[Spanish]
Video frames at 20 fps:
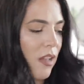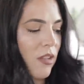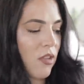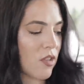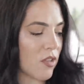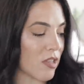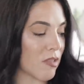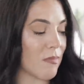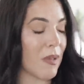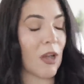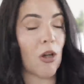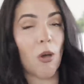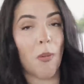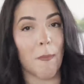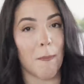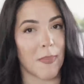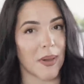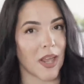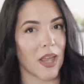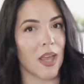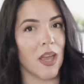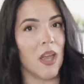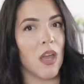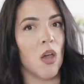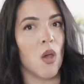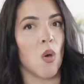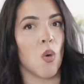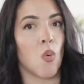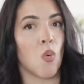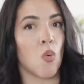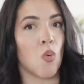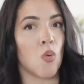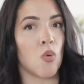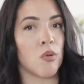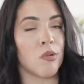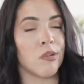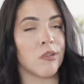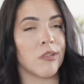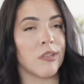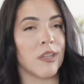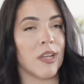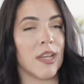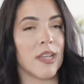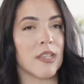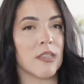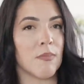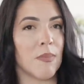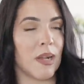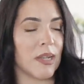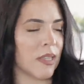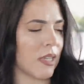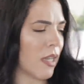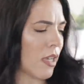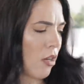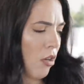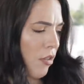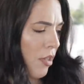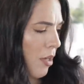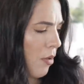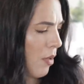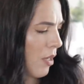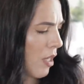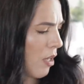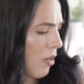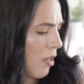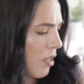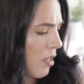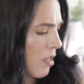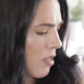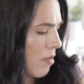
Entonces me compré un esmalte que no traigo aquí ahorita,